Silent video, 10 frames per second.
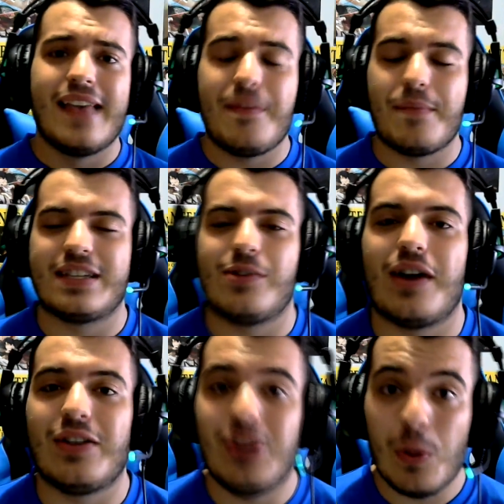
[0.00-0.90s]
demasiado
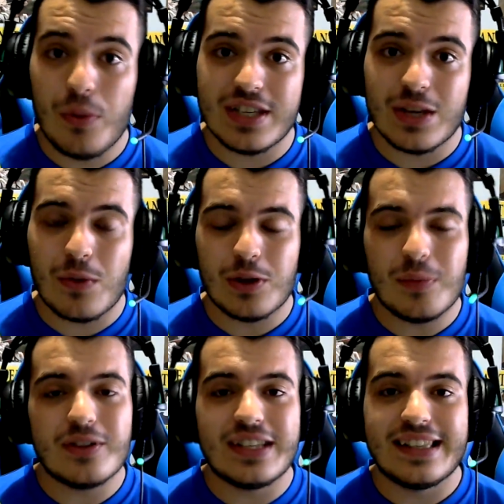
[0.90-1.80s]
caótico, puede ser cuanto
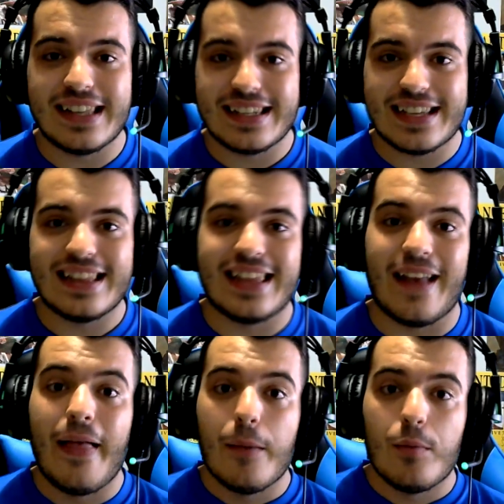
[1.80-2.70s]
menos interesante.